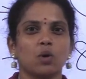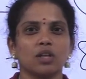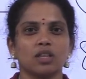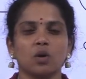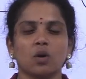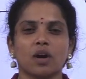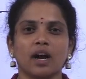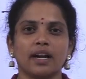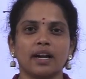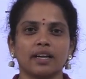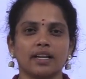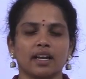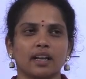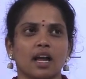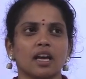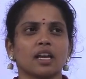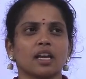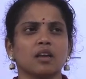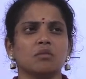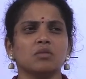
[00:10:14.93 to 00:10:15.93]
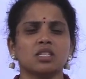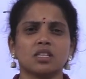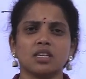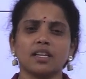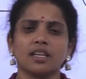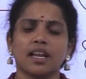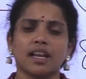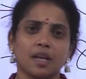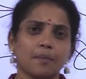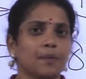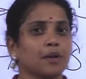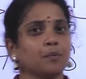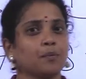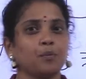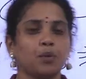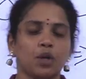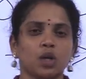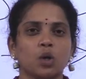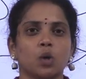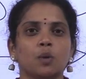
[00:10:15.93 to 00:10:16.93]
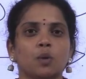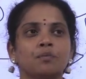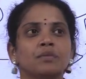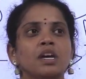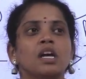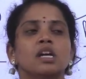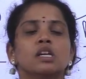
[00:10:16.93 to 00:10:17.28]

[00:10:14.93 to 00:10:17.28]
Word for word: வந்து உட்காந்துட்டிங்கன்னா கெமிஸ்ட்ரி நிறைய பேர் பிடிக்கும்